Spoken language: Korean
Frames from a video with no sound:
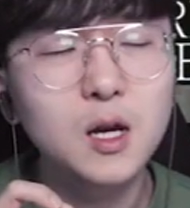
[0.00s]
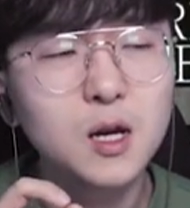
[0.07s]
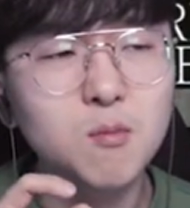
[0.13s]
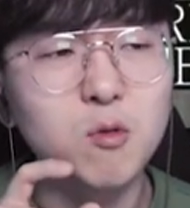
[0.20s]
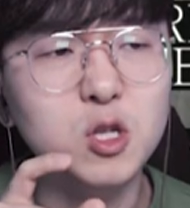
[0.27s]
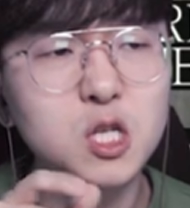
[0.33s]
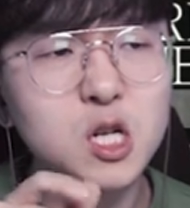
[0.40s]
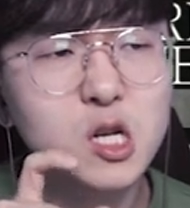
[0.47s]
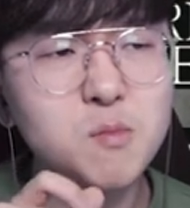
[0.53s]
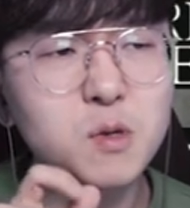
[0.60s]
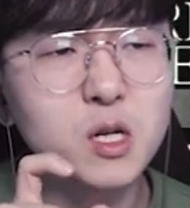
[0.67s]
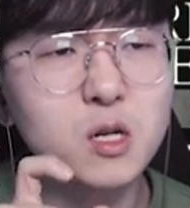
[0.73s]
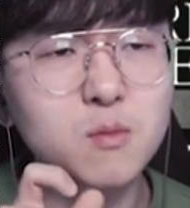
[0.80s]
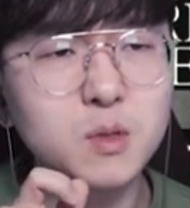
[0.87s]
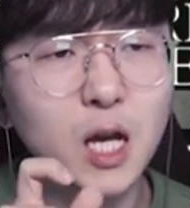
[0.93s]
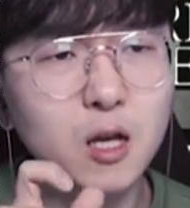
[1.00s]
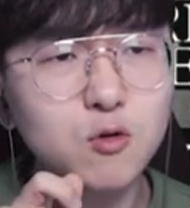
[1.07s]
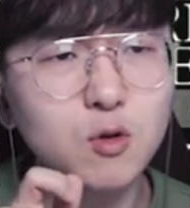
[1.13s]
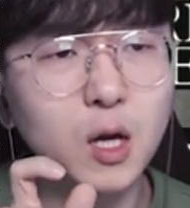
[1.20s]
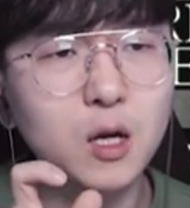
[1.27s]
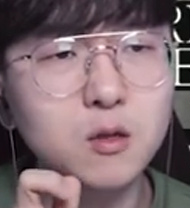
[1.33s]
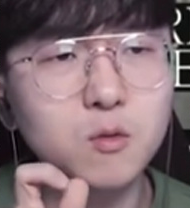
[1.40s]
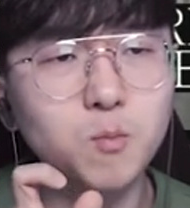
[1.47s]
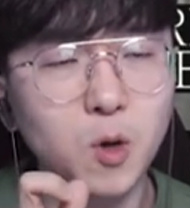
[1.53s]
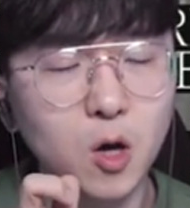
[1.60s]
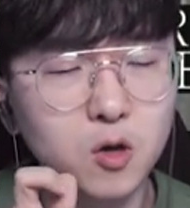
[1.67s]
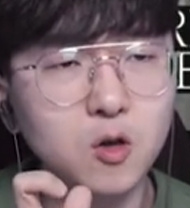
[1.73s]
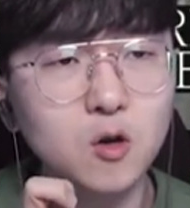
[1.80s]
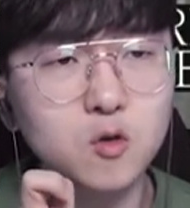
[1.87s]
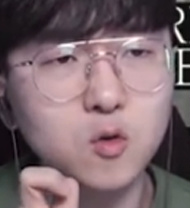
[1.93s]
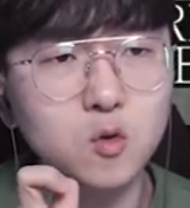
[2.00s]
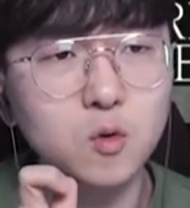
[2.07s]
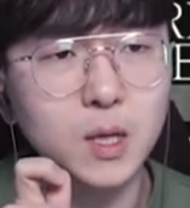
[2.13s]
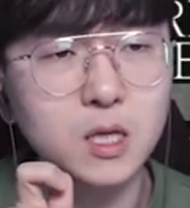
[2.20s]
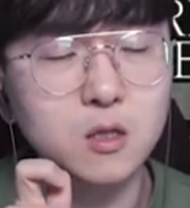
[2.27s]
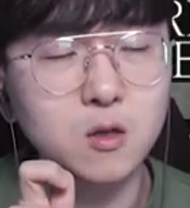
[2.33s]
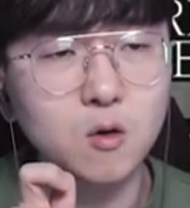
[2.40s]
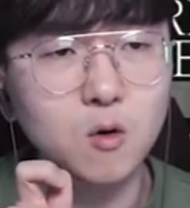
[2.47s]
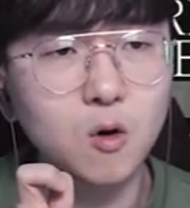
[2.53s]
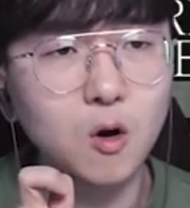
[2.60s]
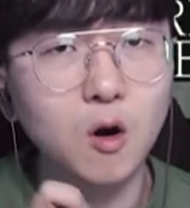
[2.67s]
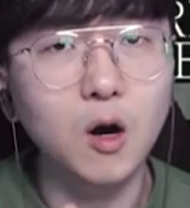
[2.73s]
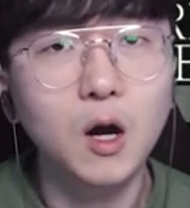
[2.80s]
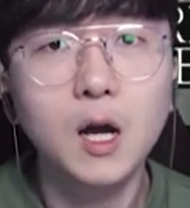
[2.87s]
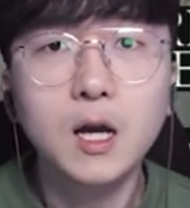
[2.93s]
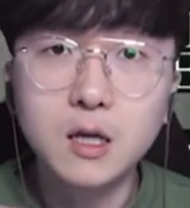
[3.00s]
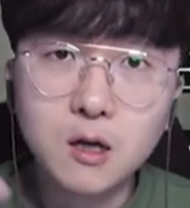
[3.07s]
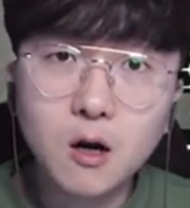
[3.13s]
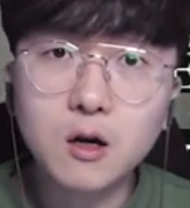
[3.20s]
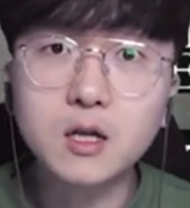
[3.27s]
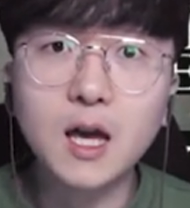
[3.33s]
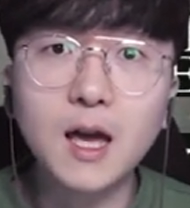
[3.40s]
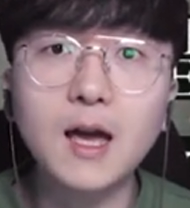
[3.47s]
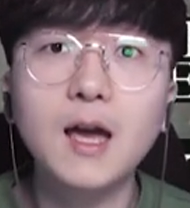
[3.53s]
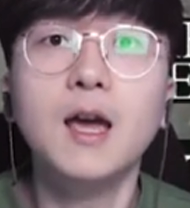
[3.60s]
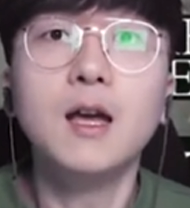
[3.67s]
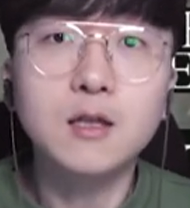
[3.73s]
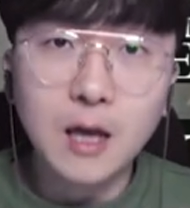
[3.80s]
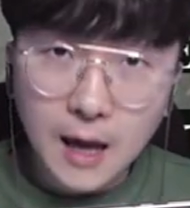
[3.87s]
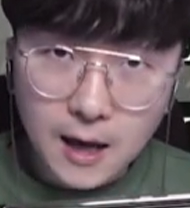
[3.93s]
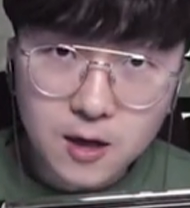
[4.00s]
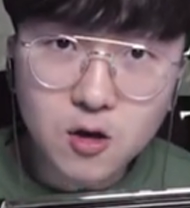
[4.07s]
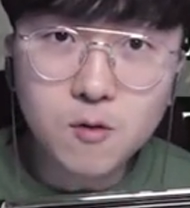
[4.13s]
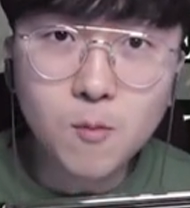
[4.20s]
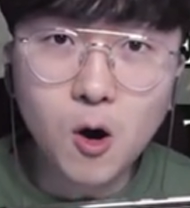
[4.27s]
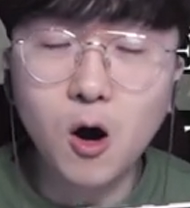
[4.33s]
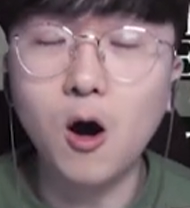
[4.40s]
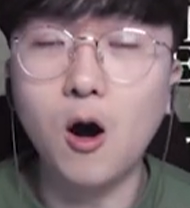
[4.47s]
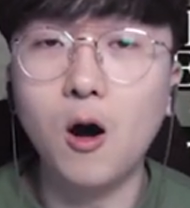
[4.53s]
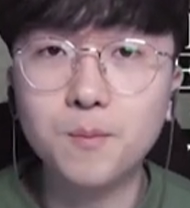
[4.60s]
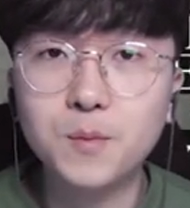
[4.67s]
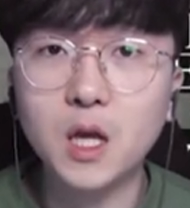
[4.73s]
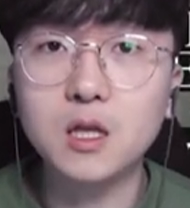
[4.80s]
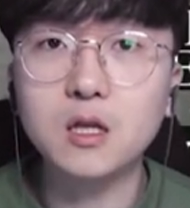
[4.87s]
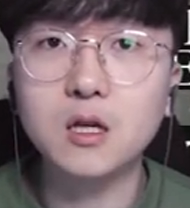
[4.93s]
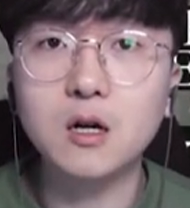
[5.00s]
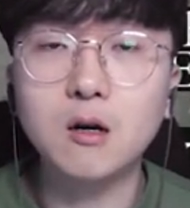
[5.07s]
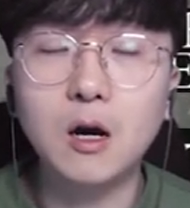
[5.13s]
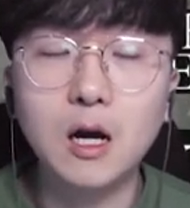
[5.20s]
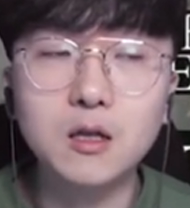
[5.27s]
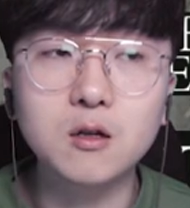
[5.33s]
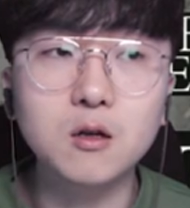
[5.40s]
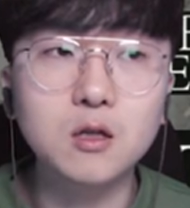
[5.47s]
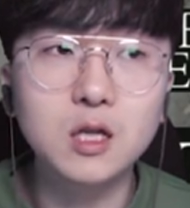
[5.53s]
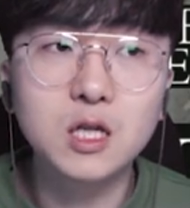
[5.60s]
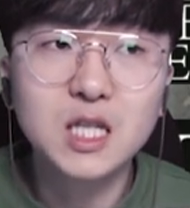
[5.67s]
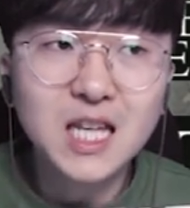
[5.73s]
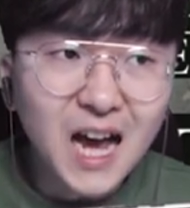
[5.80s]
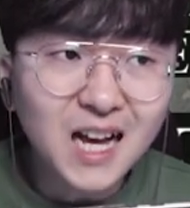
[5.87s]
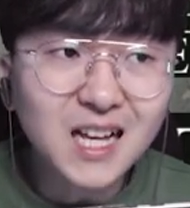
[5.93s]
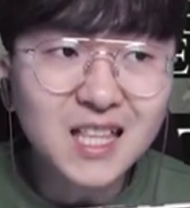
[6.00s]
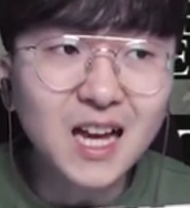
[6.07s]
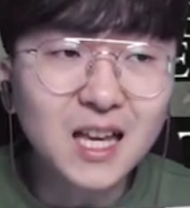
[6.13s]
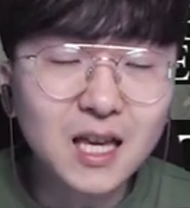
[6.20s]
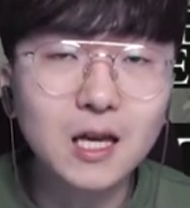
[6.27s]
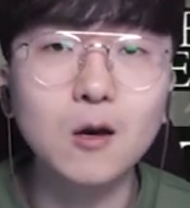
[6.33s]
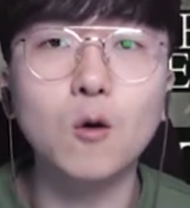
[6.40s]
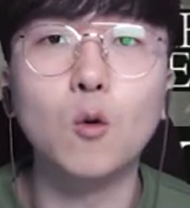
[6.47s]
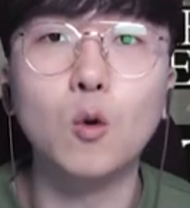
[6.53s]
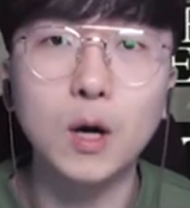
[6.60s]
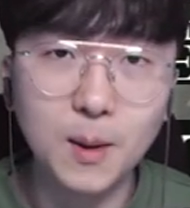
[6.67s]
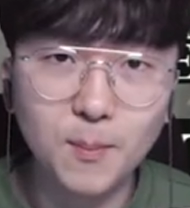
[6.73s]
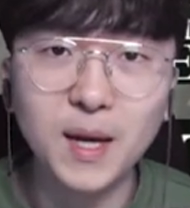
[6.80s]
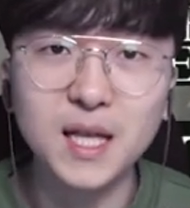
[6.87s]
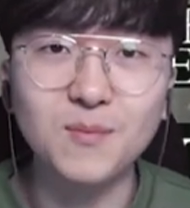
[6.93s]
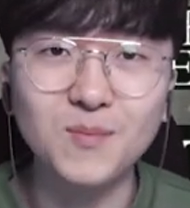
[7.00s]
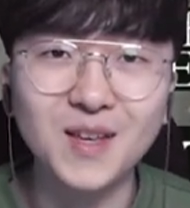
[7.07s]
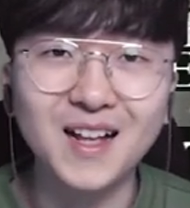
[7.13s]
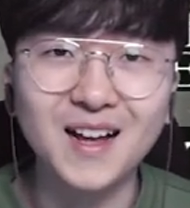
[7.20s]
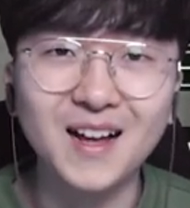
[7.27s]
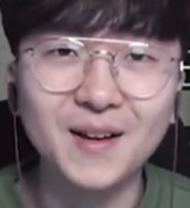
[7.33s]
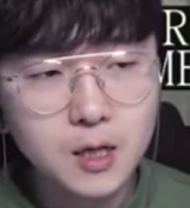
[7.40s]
뭐 찔끔찔끔 사소한 변경 정도만 있었고 이렇게 대규모 업데이트를 하는 거는 상당히 오랜만입니다